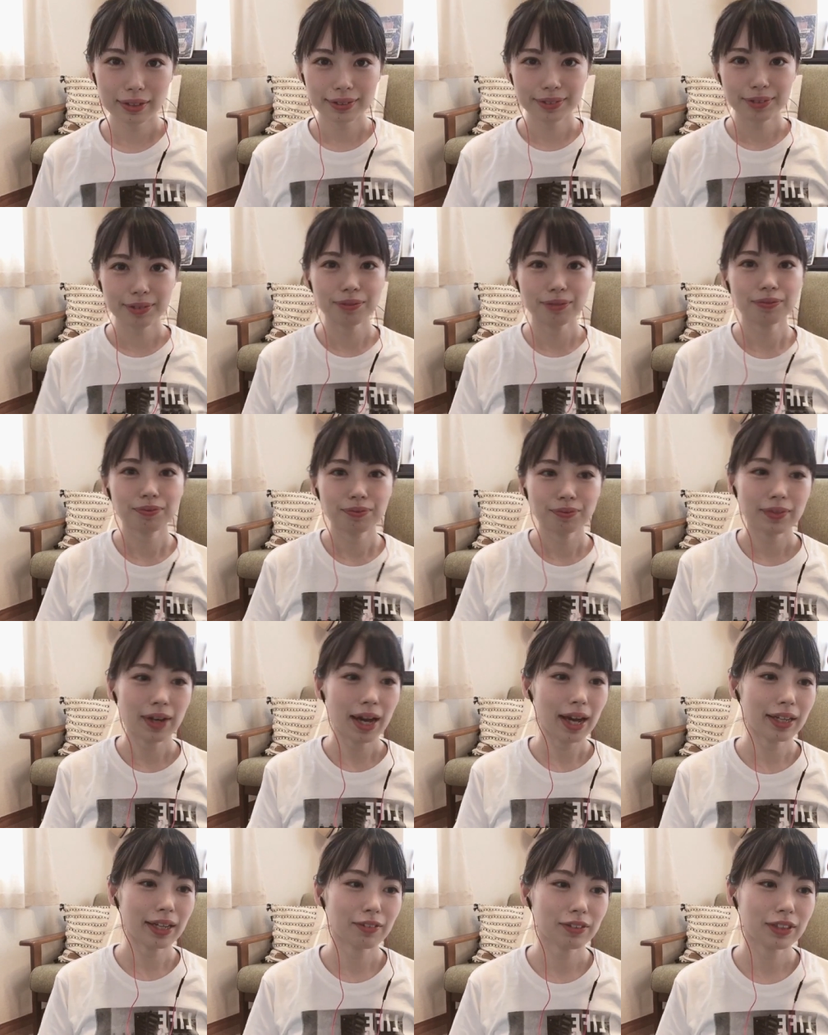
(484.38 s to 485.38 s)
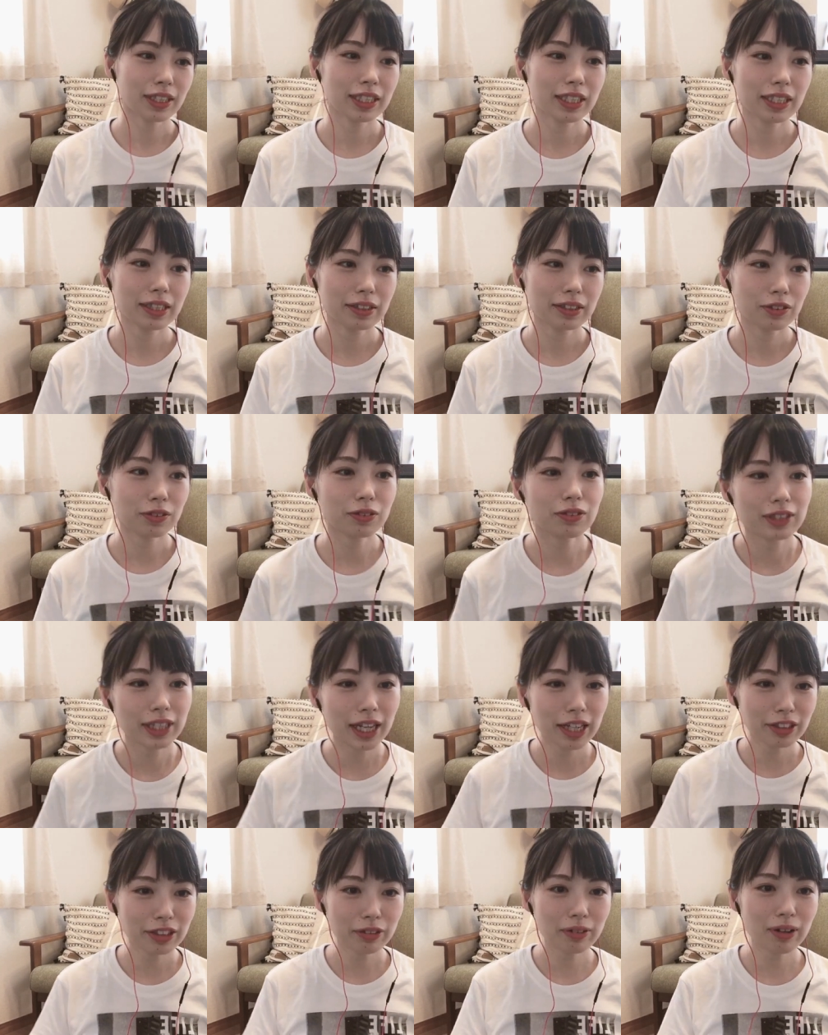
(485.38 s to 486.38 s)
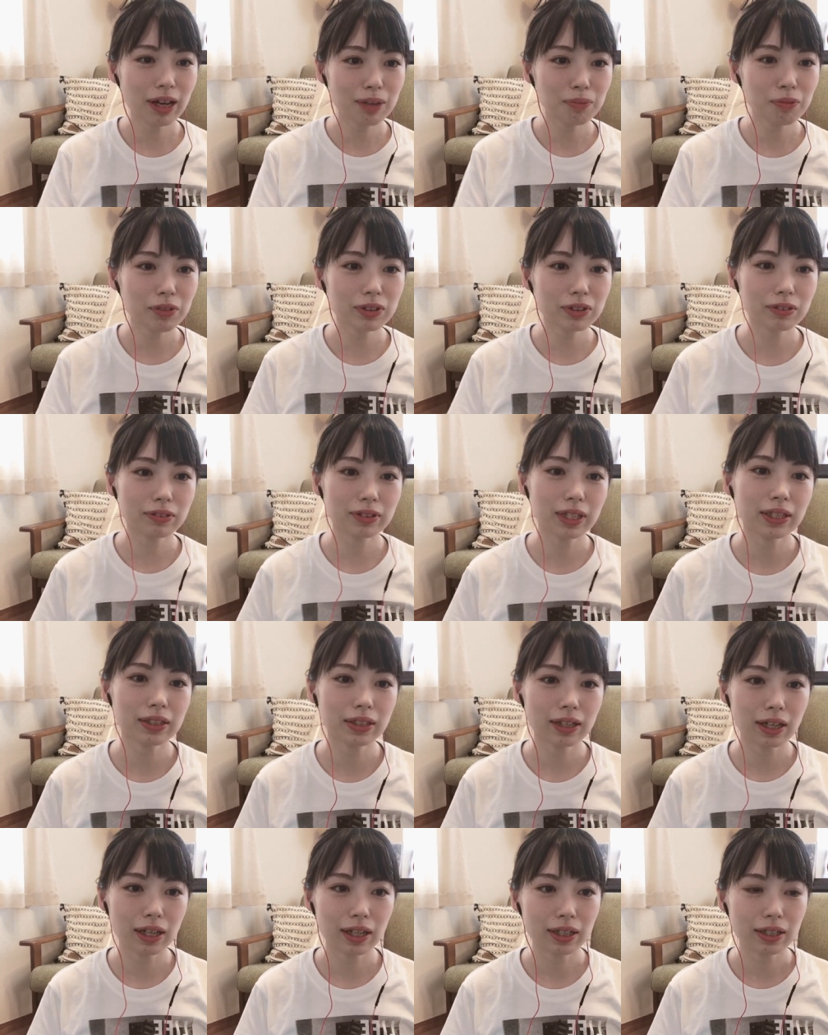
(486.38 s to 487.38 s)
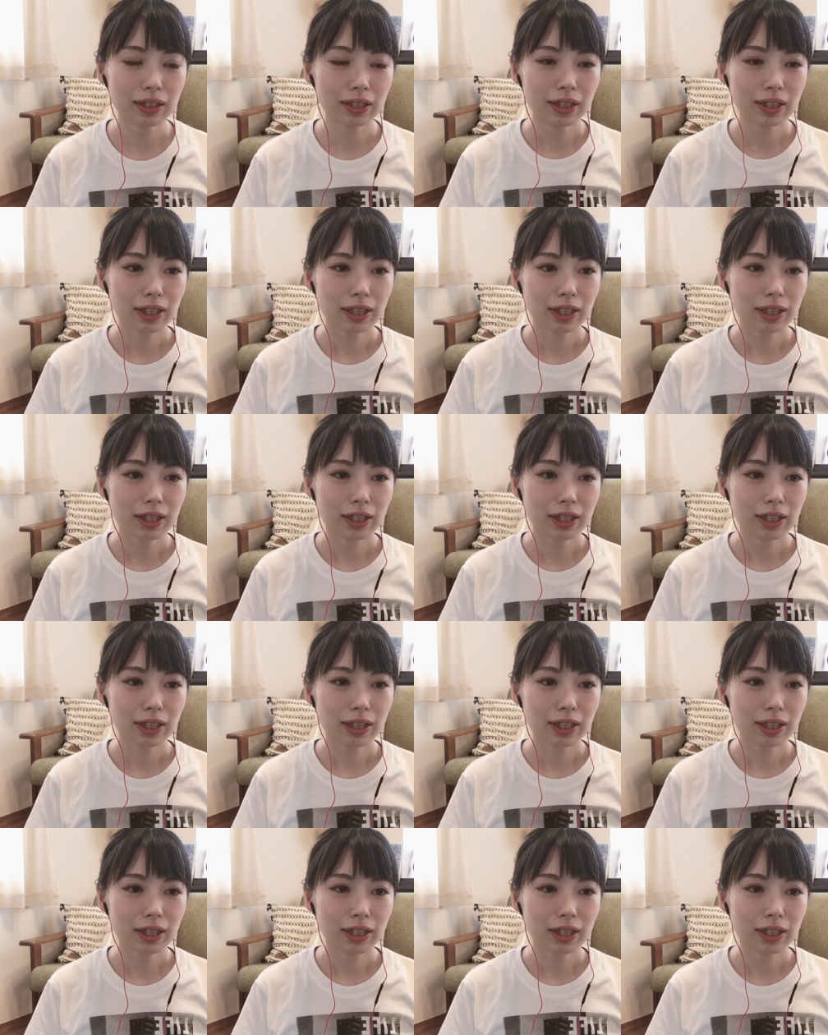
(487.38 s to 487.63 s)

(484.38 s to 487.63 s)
うんはい私その最初はもっとなんか